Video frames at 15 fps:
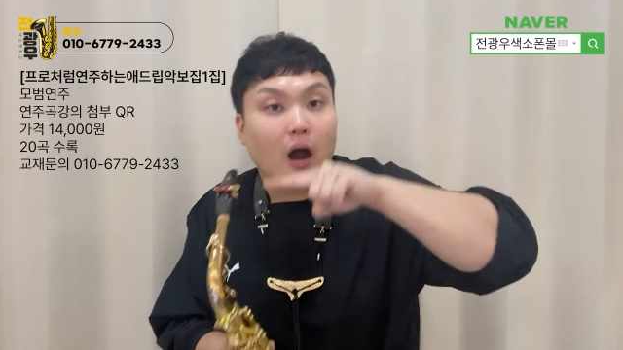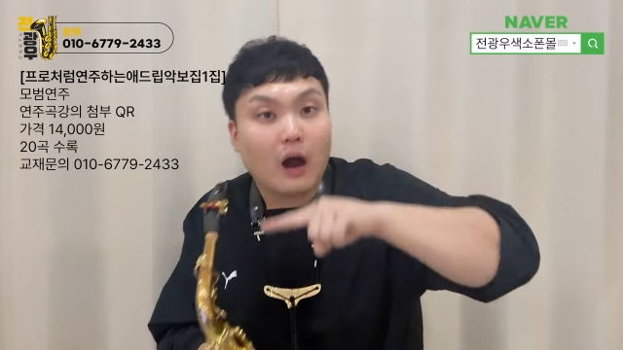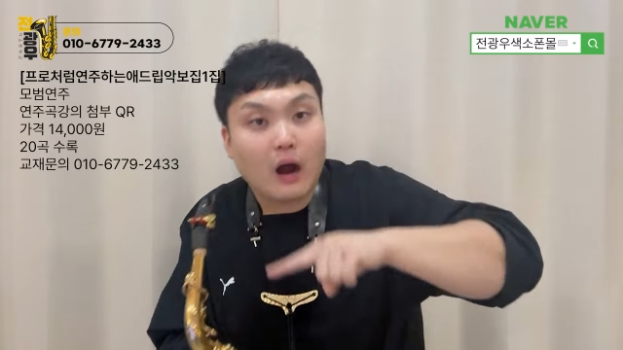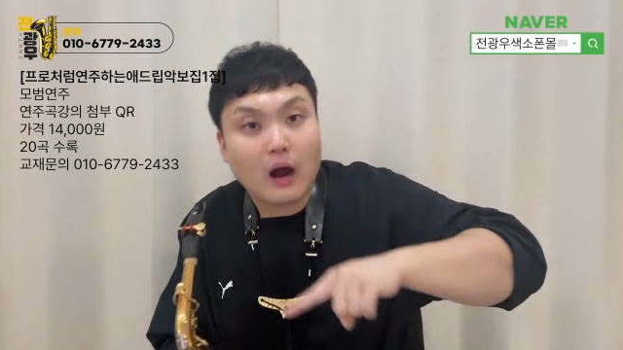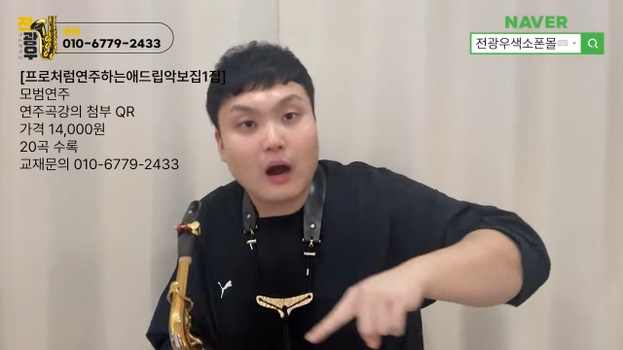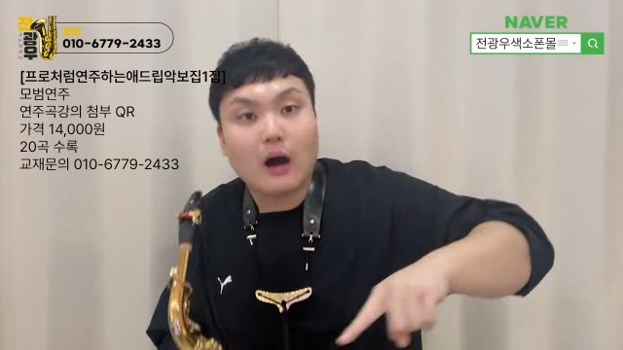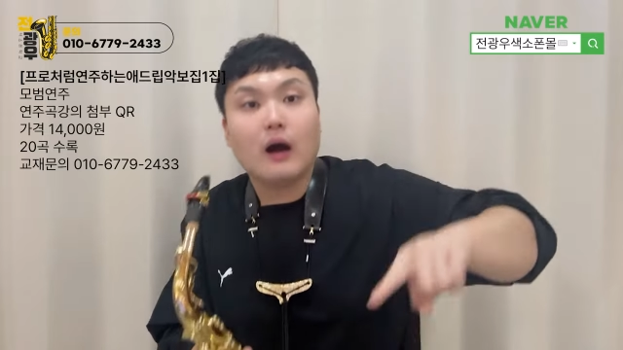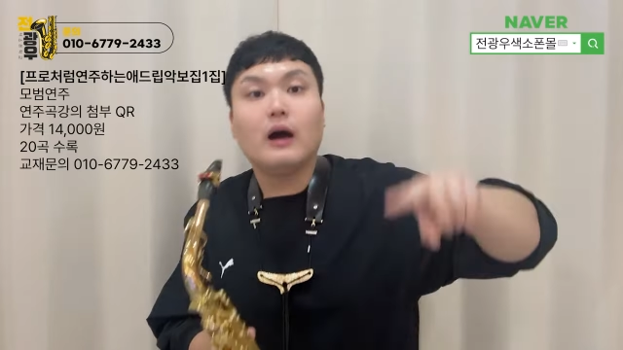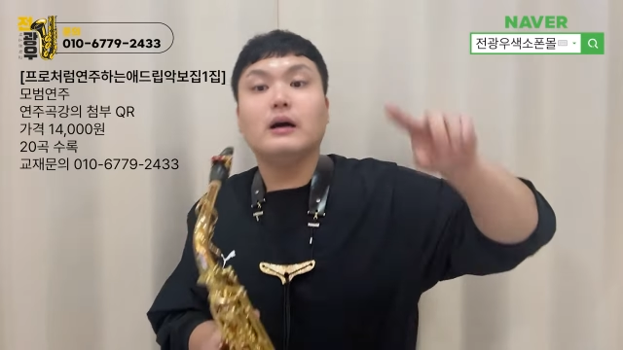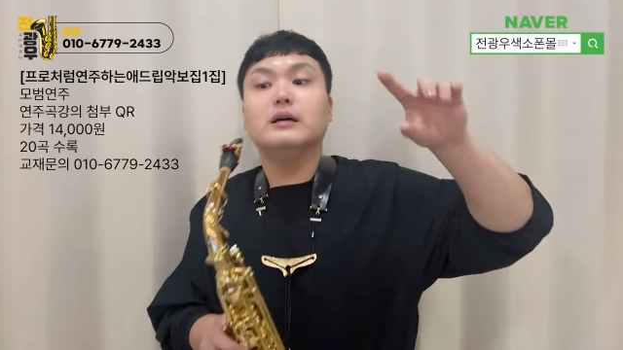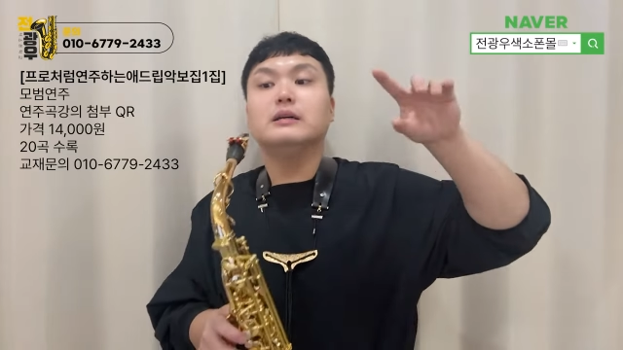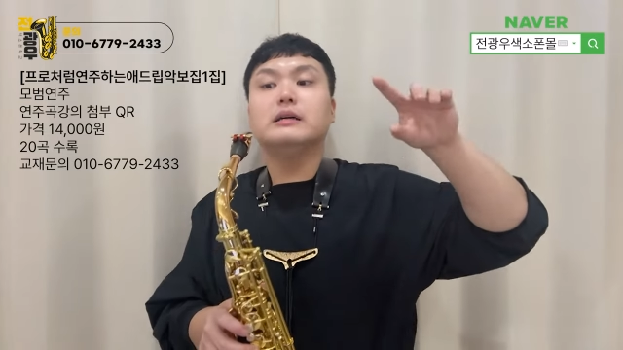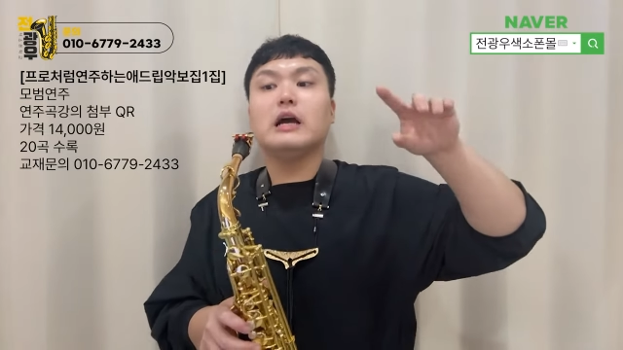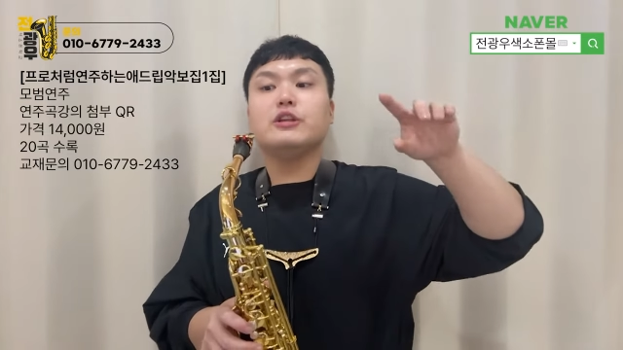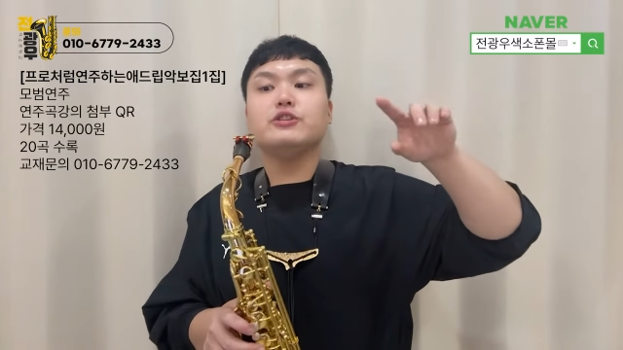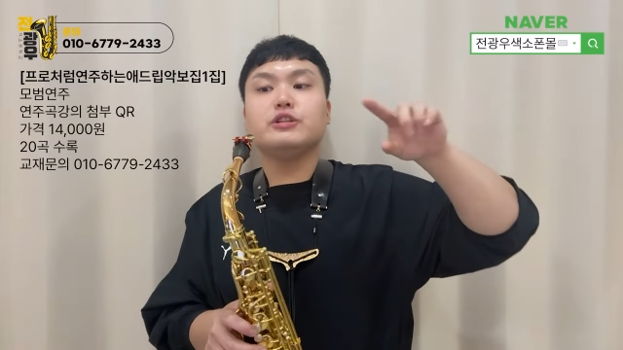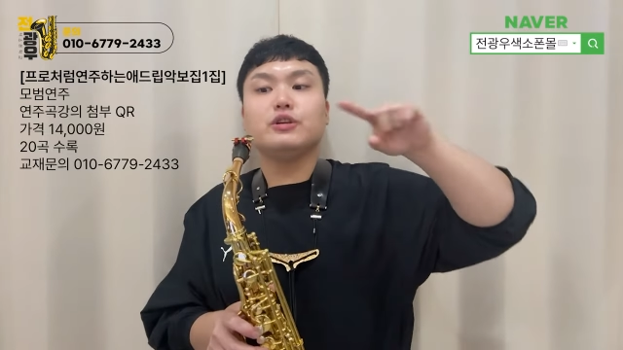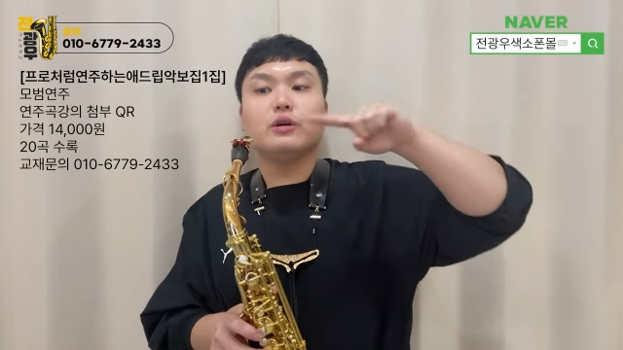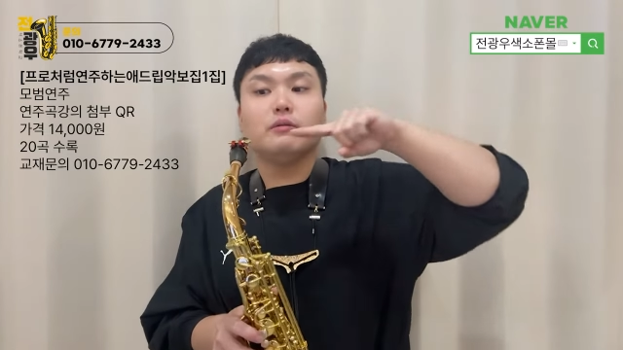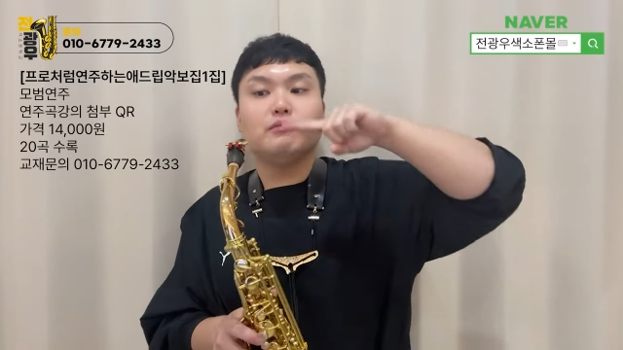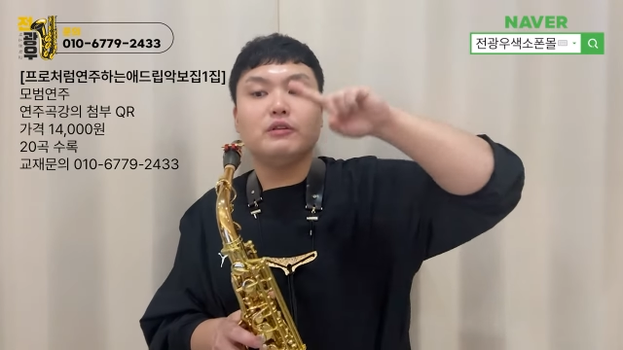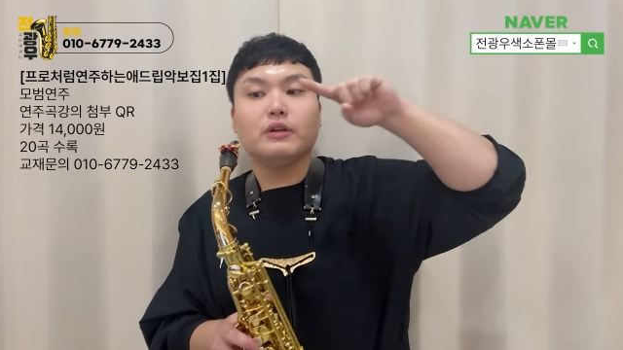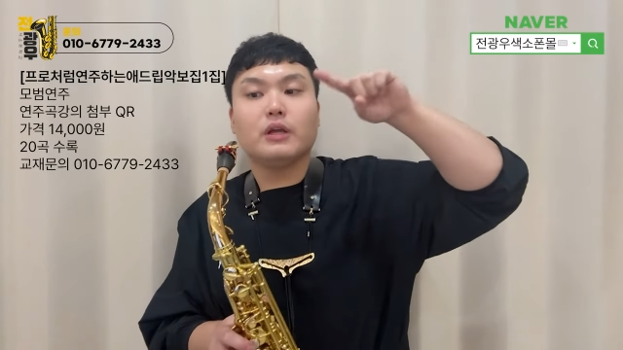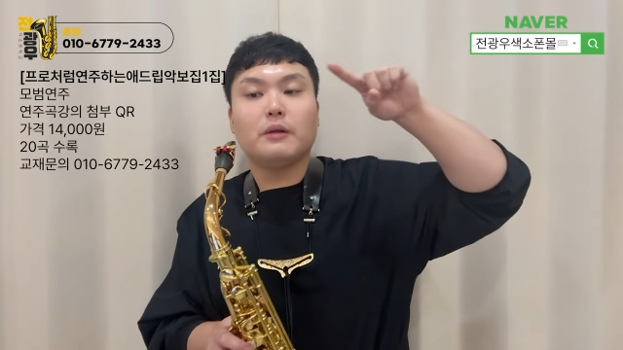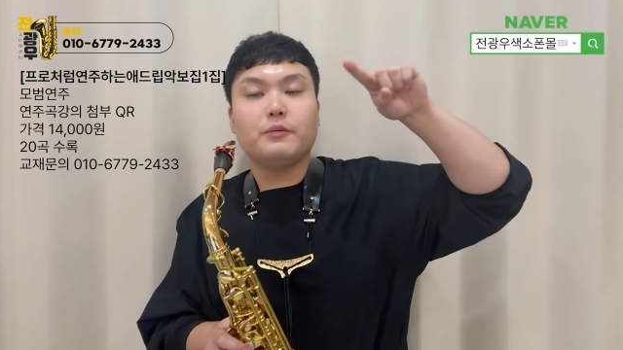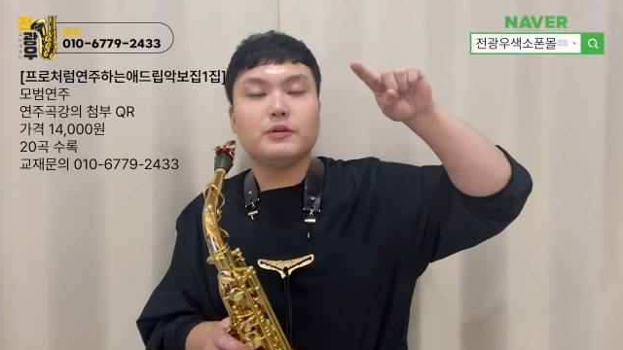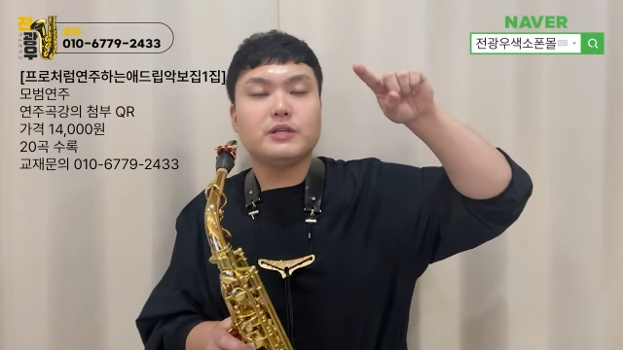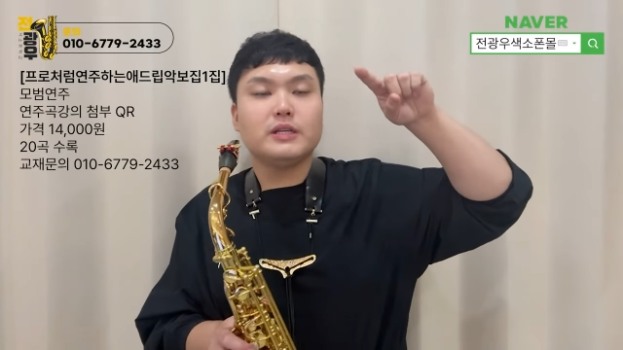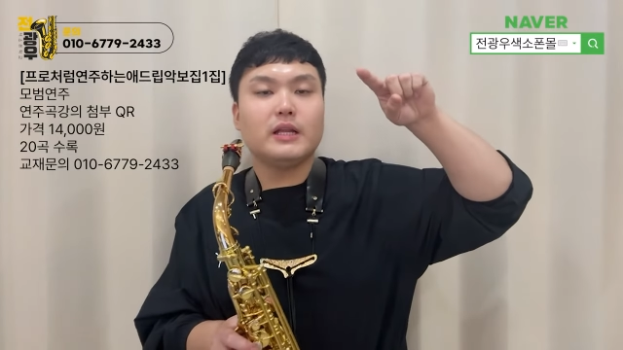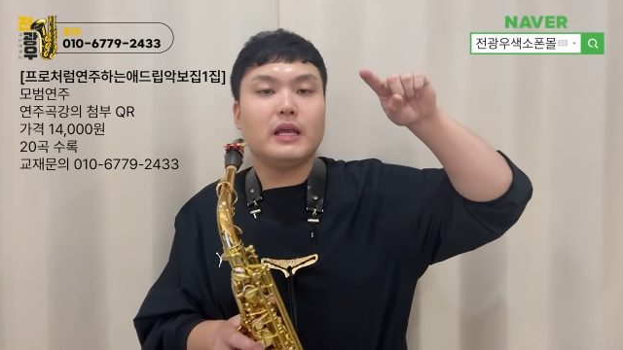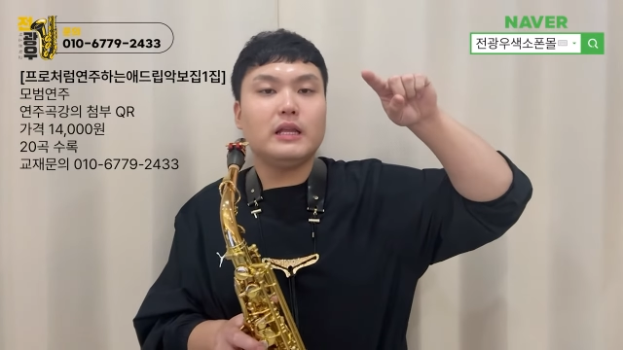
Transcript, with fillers: 아우 해주시고 물결 표시되어